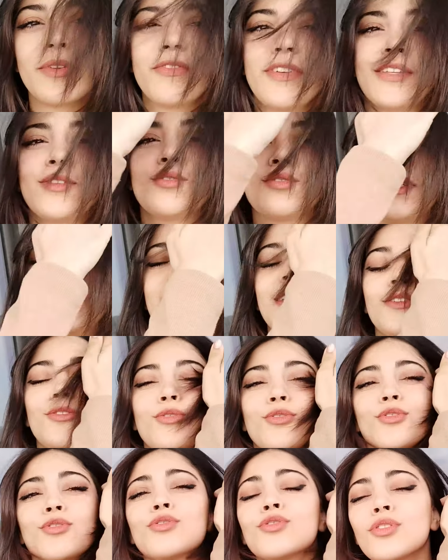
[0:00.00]
bir video
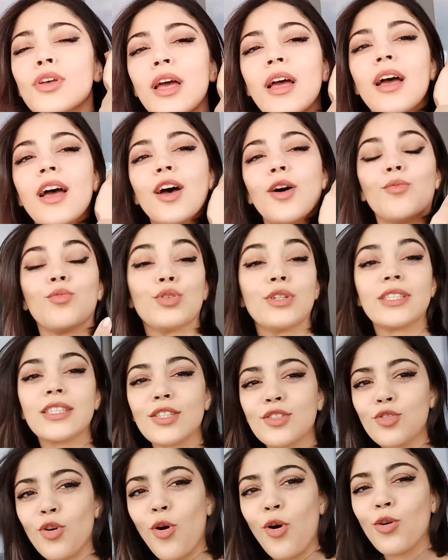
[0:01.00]
çekiyoruz.
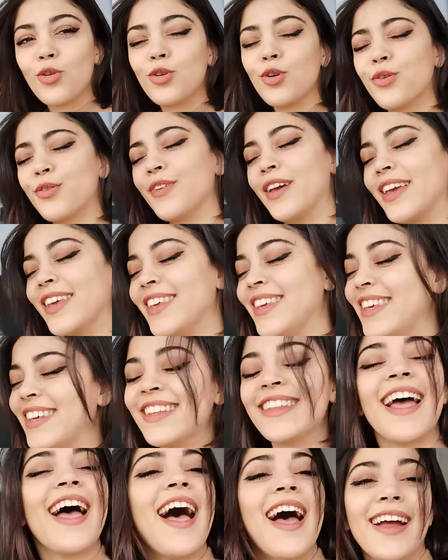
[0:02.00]
Burası soğuk ve
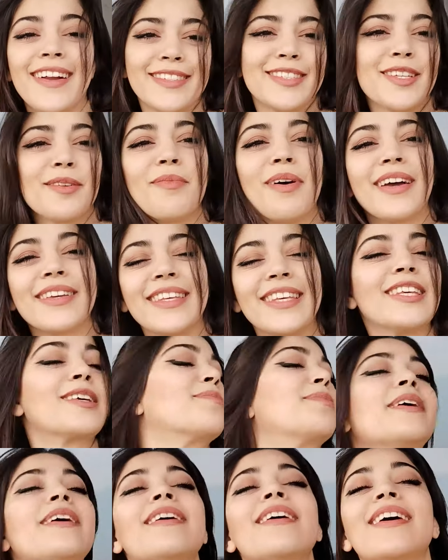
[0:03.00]
yine her zamanki
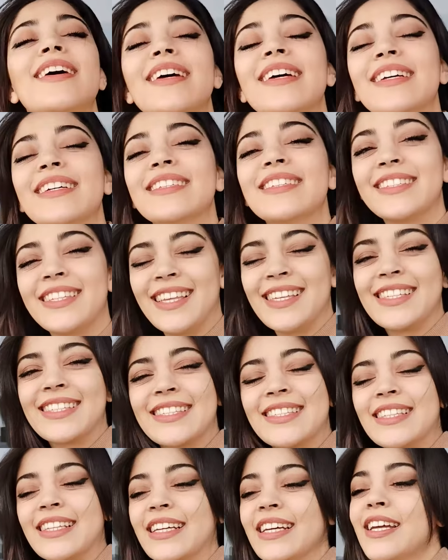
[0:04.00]
gibi
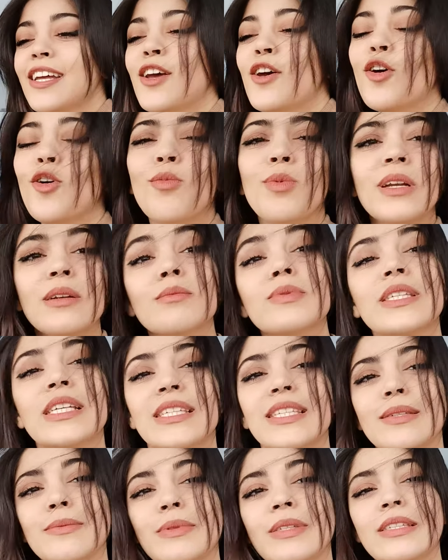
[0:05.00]
sesli. Umarım
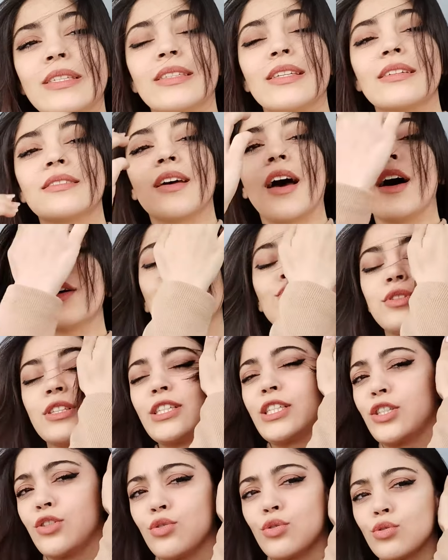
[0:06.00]
sesim size rahat
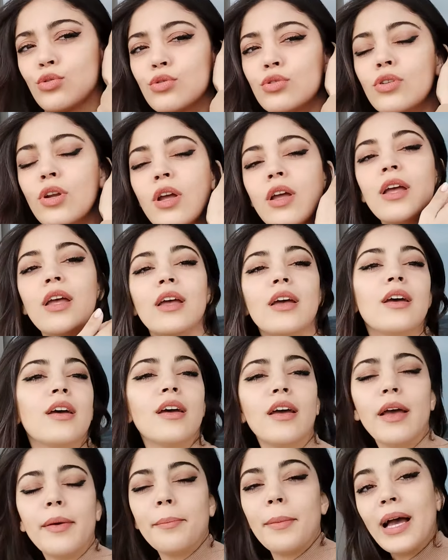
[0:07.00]
ulaşıyordur.
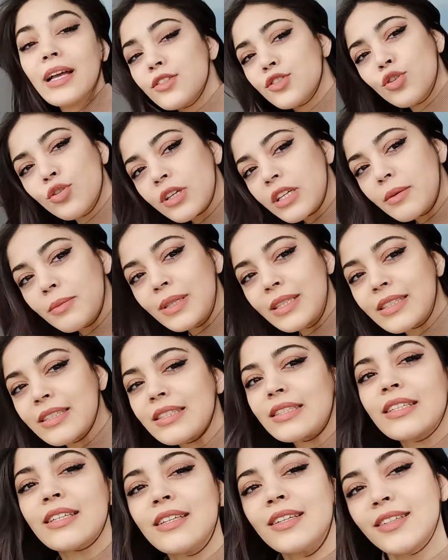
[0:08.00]
Bence ön
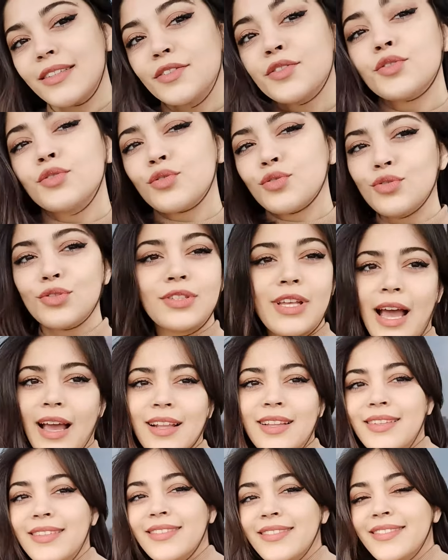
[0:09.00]
kamerası güzel.
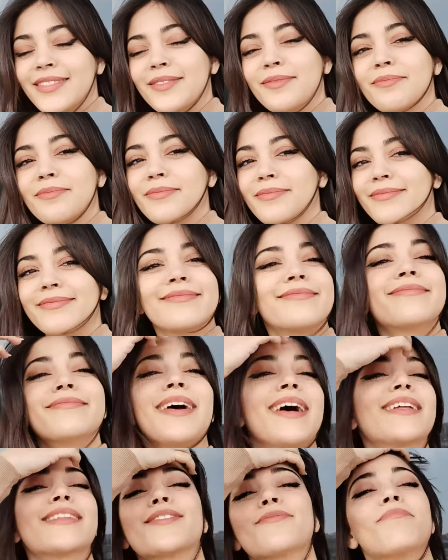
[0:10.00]

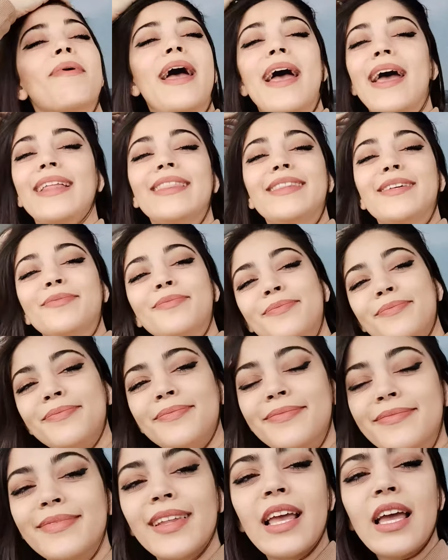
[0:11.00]
Ben beğendim.
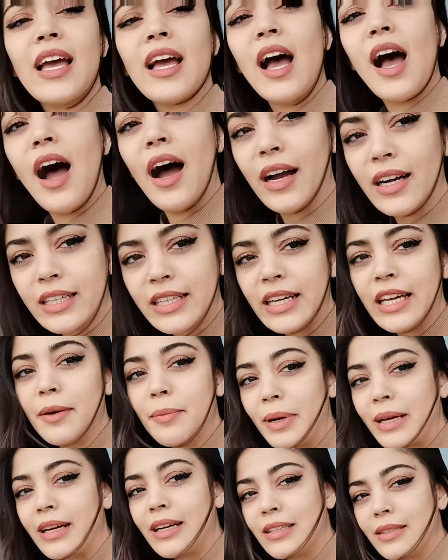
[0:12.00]
Arkaya
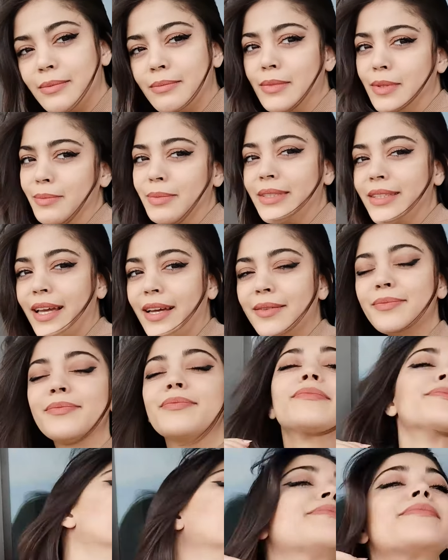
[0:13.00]
bakalım mı bir de?
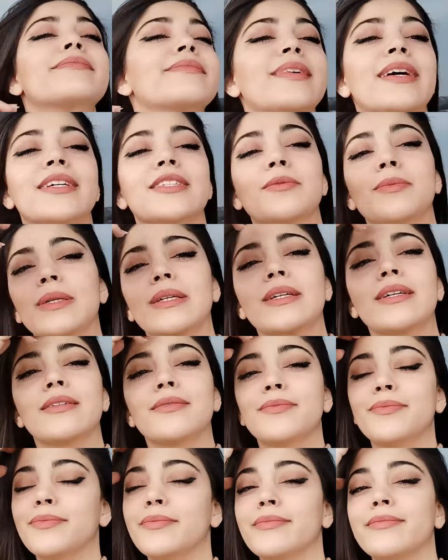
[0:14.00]
Hadi
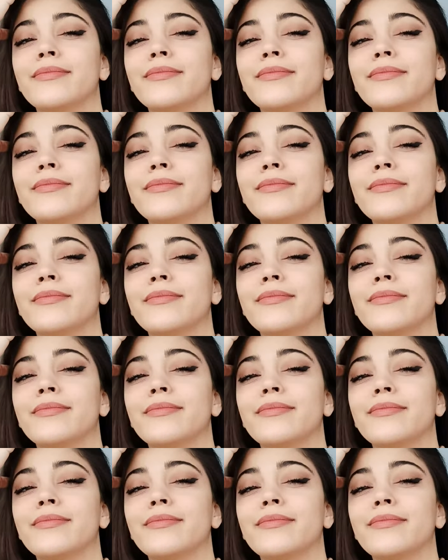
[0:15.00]
bakalım.